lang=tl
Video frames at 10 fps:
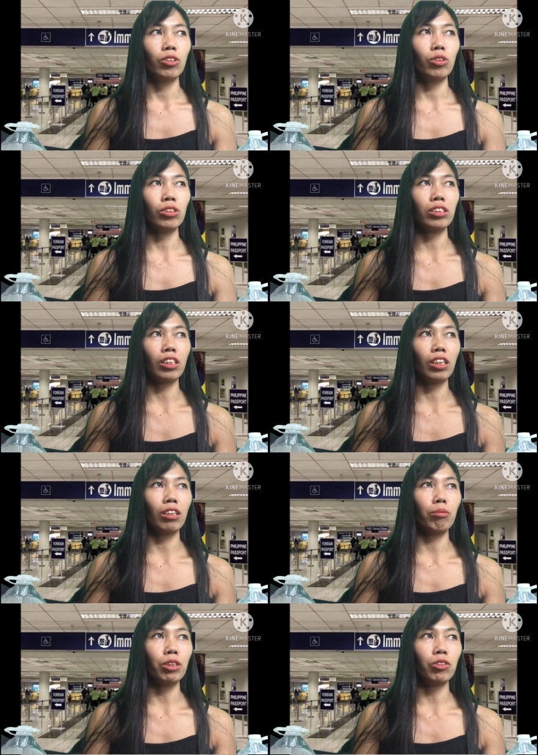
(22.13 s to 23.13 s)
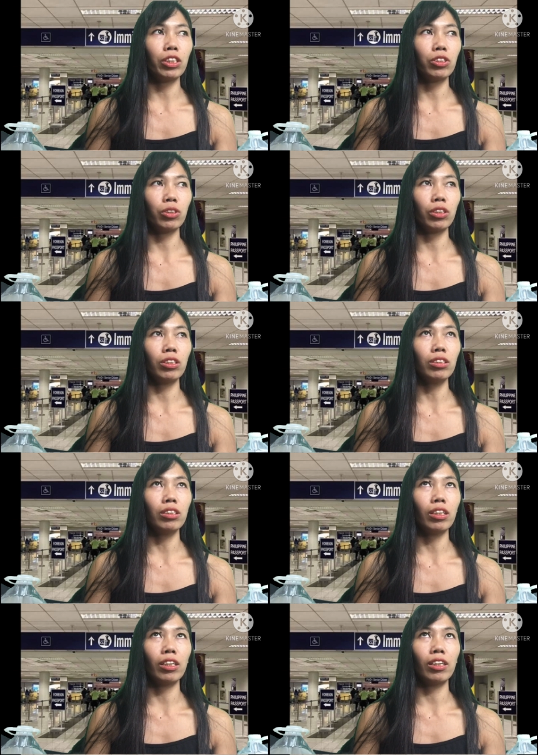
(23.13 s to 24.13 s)
doon sa immigration,
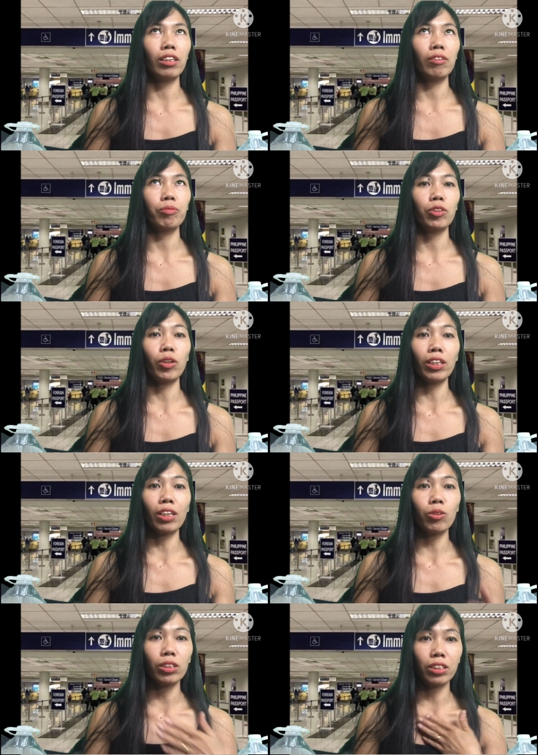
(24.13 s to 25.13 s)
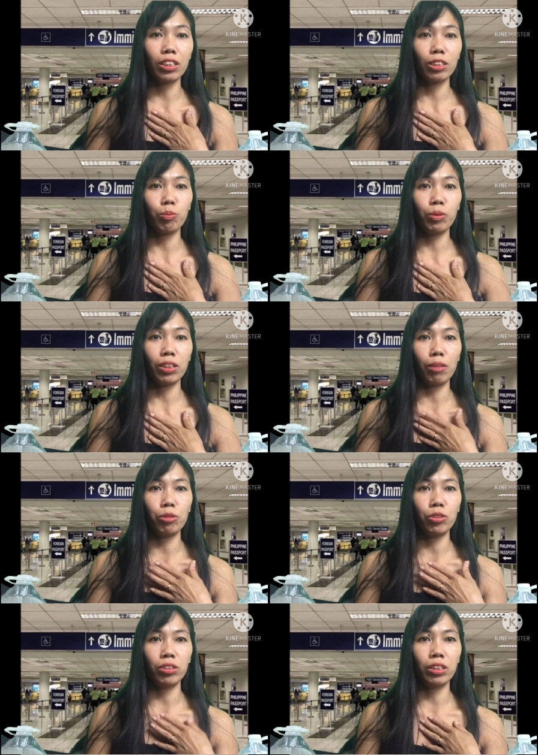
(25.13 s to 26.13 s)
uh, yung anak ko kasi is
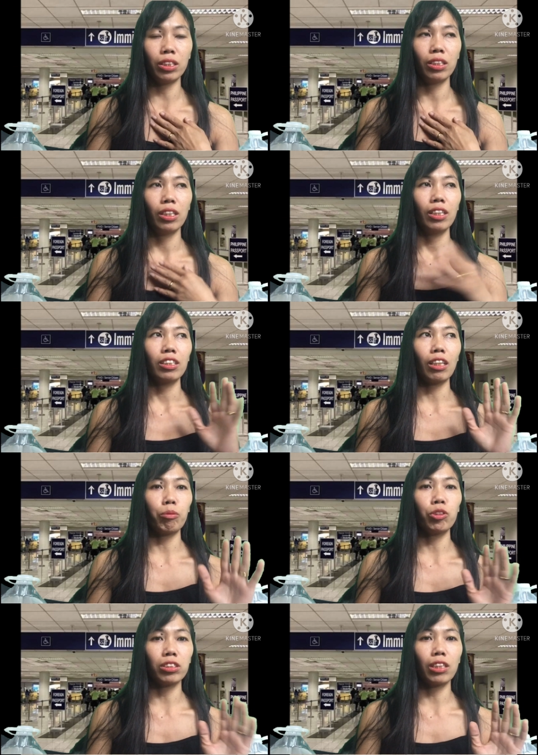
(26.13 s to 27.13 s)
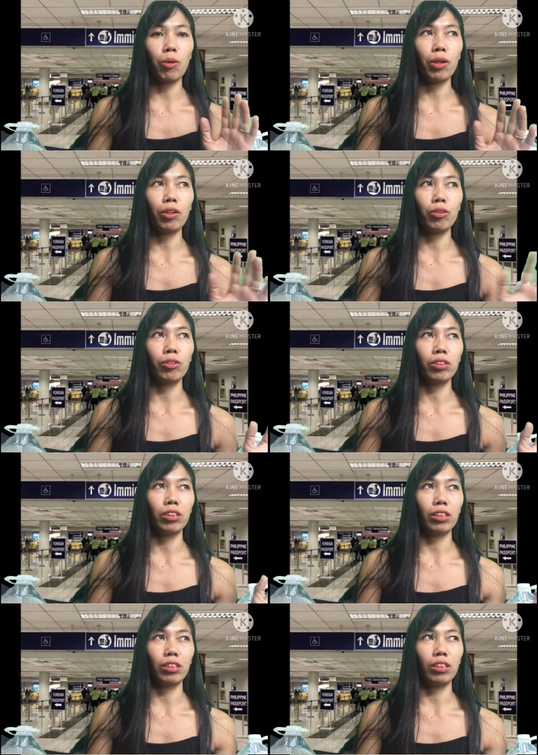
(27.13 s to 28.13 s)
PWD. Tapos yung asawa ko
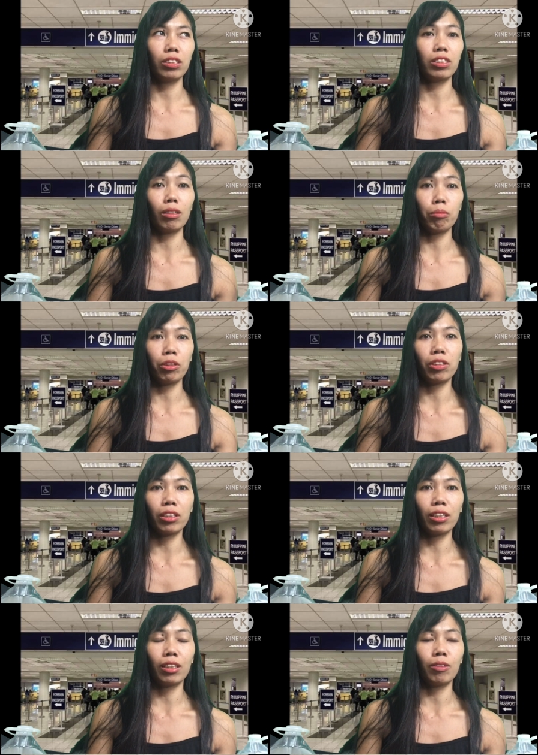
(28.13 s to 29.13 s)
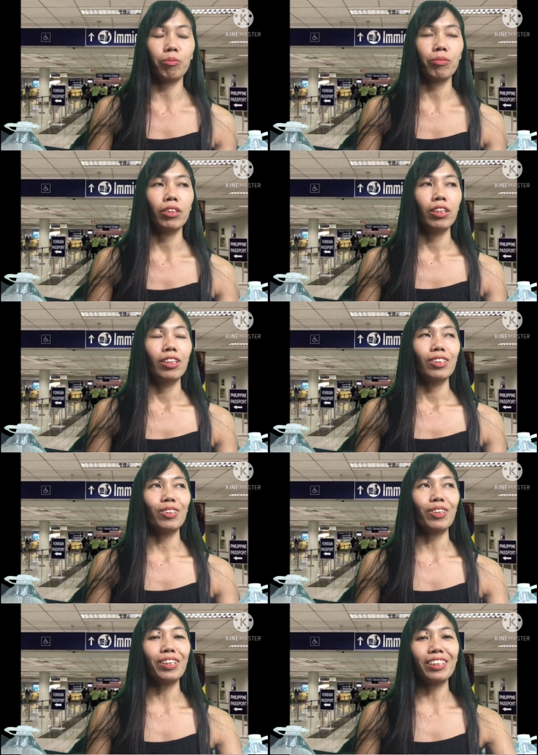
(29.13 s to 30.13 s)
is American.
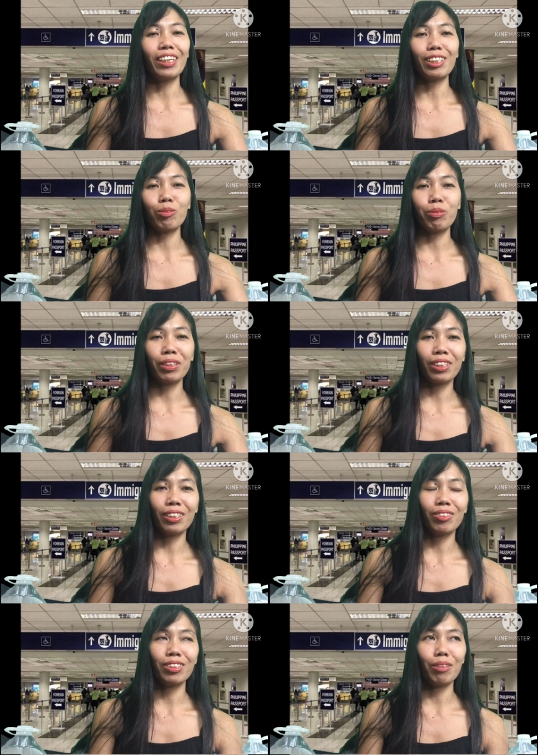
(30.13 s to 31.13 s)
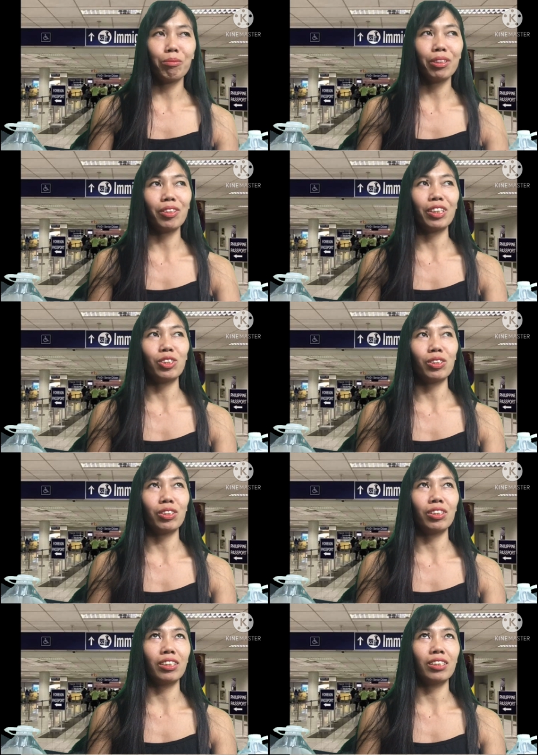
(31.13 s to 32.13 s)
So ngayon guys, pagdating doon sa
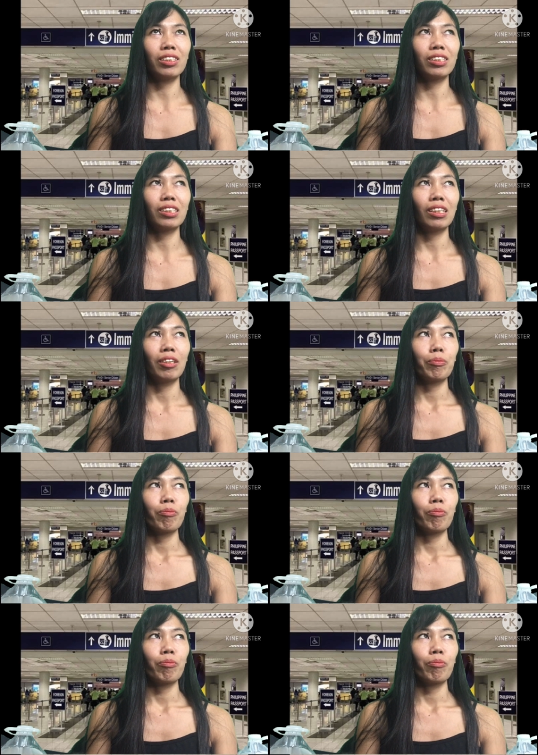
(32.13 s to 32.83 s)
immigration is,